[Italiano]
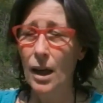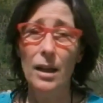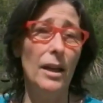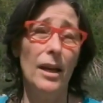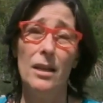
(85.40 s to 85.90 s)

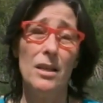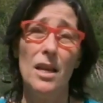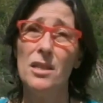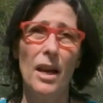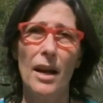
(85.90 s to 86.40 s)
È,
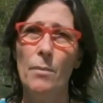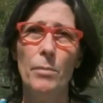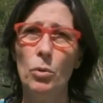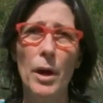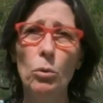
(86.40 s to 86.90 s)
e
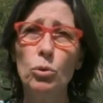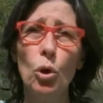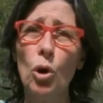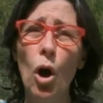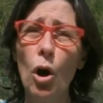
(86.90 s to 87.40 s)
sarebbe un
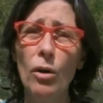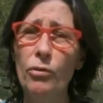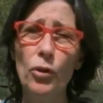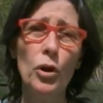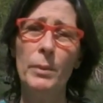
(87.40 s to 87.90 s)

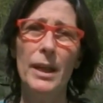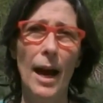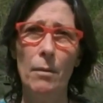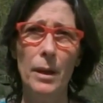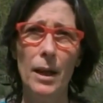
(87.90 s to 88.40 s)
autogol
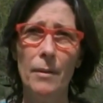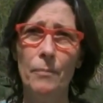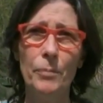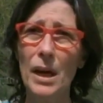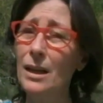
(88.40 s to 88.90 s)
formidabile
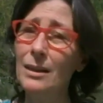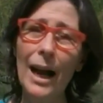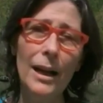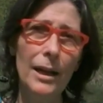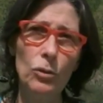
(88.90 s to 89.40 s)
per
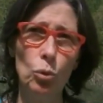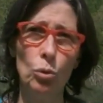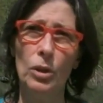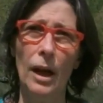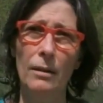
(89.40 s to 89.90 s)
l'Italia
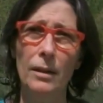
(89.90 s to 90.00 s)
tutta.